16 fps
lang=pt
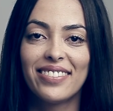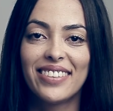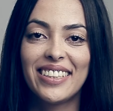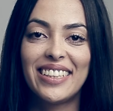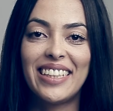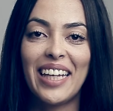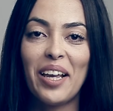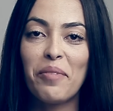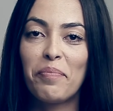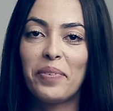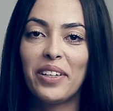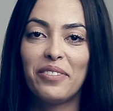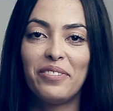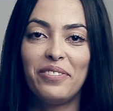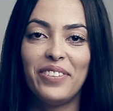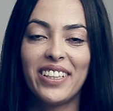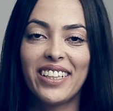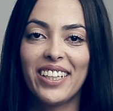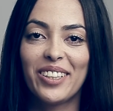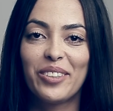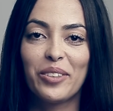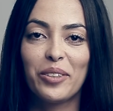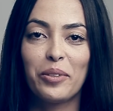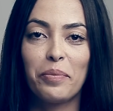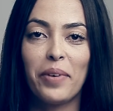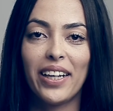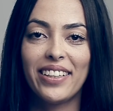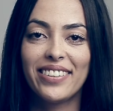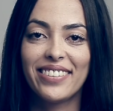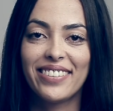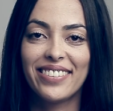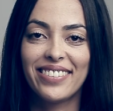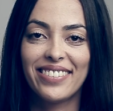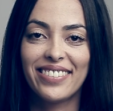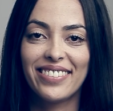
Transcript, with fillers: Sempre fica tudo bem.